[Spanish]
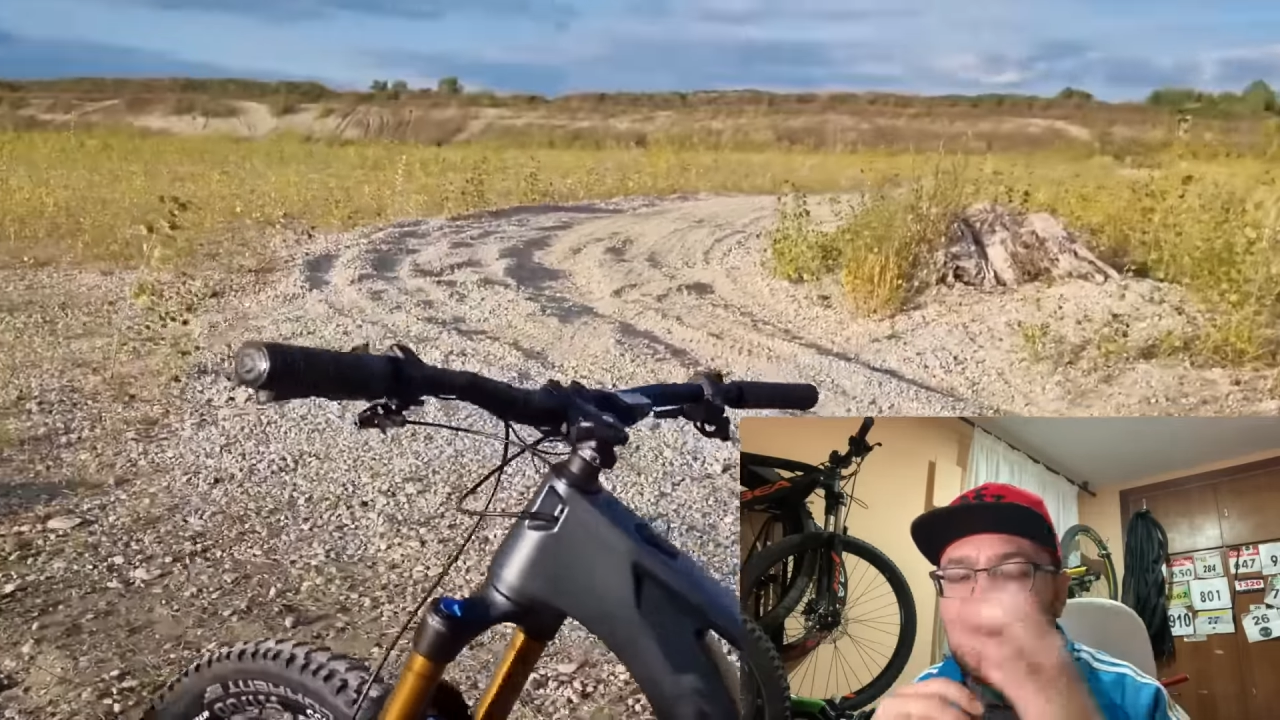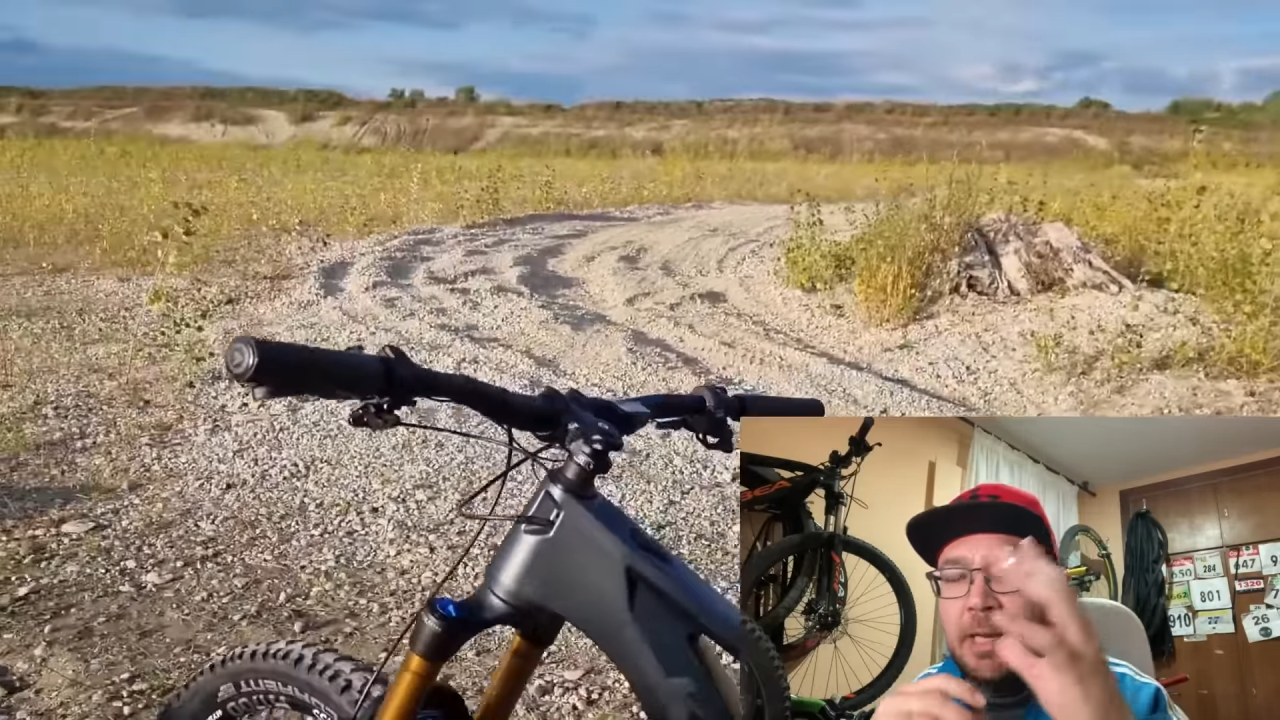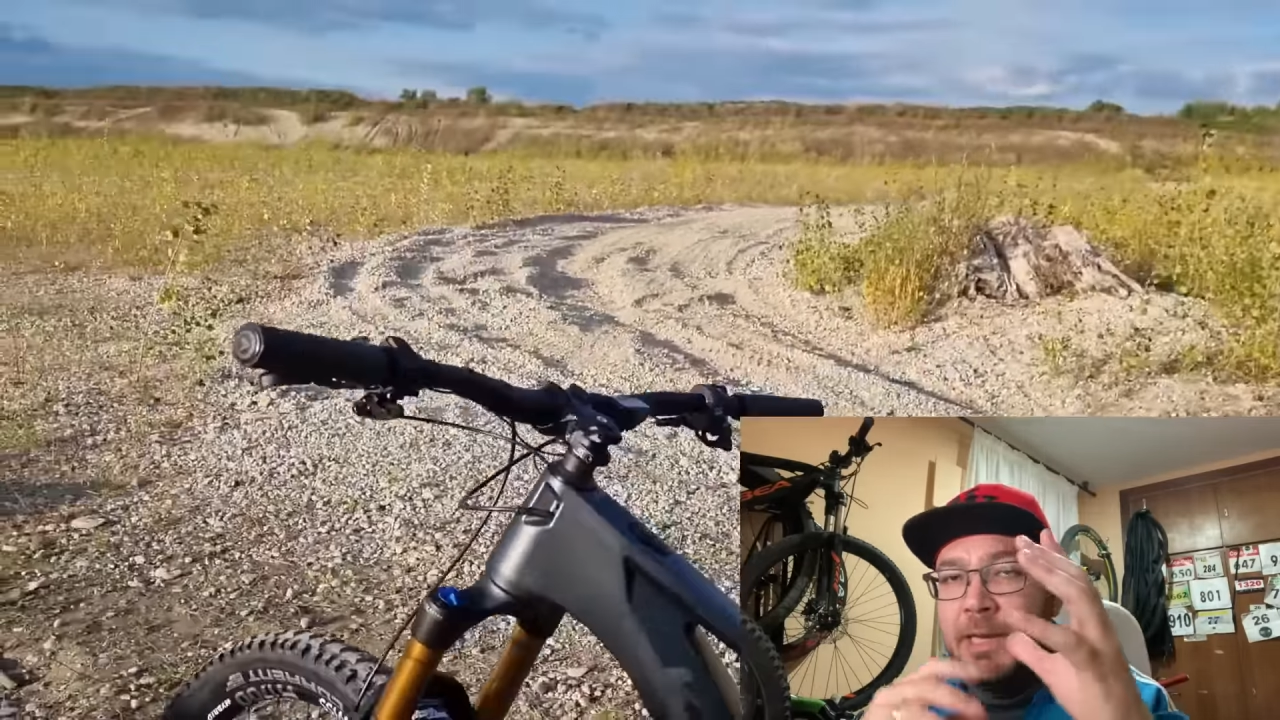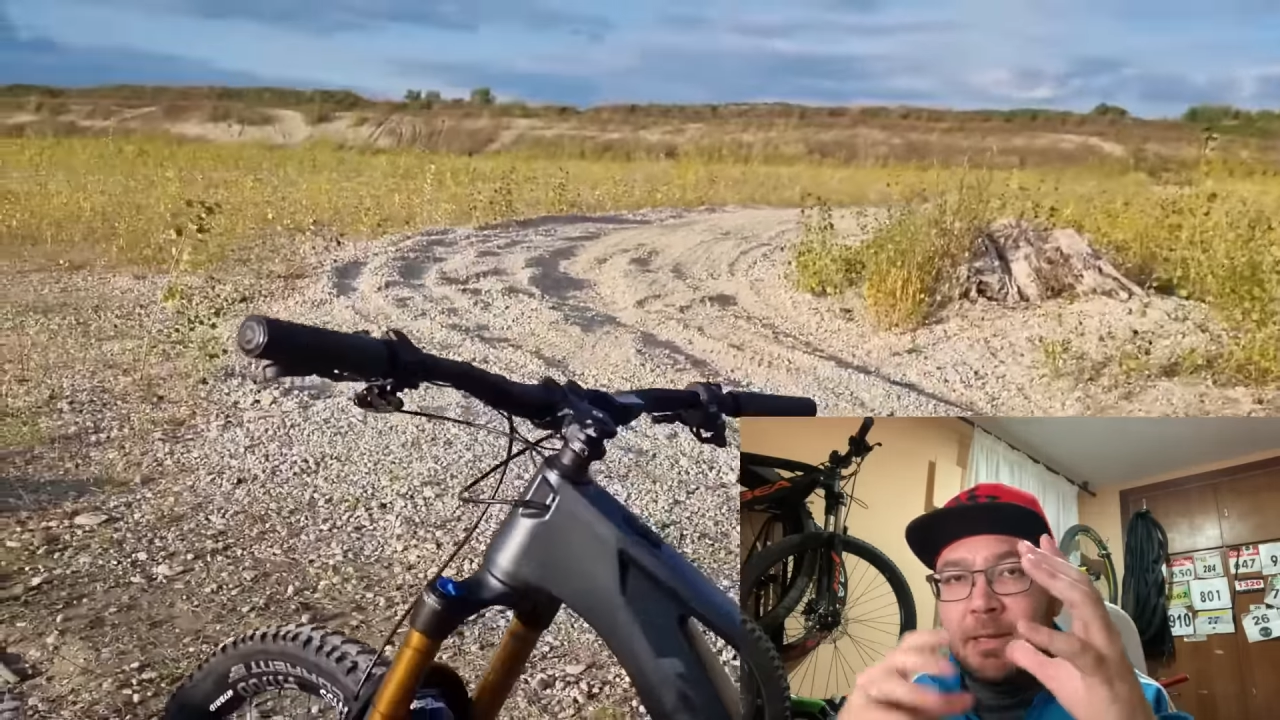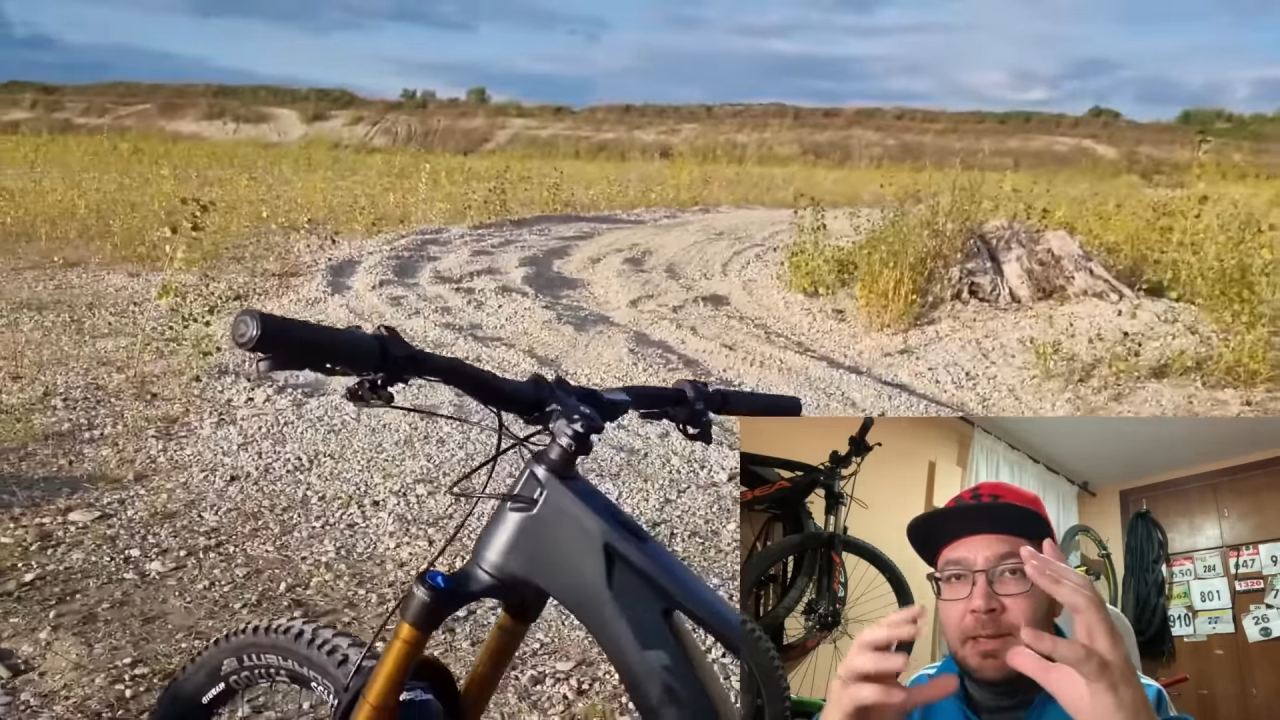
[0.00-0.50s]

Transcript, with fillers: sacar...